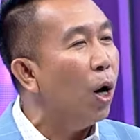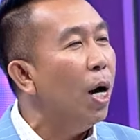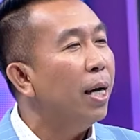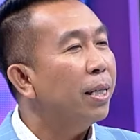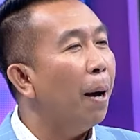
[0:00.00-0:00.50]
ก
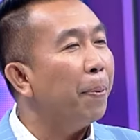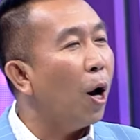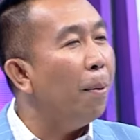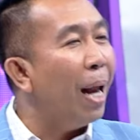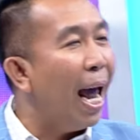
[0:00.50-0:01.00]
ถ้าพ
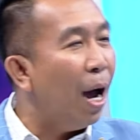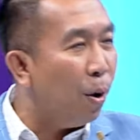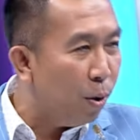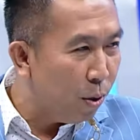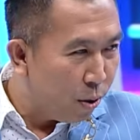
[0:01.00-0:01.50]
ร้อมแล้ว
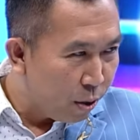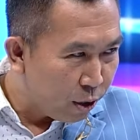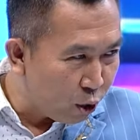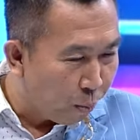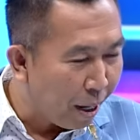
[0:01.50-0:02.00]

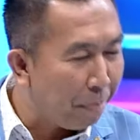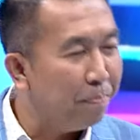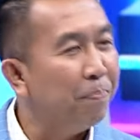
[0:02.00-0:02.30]
สุ่มครับ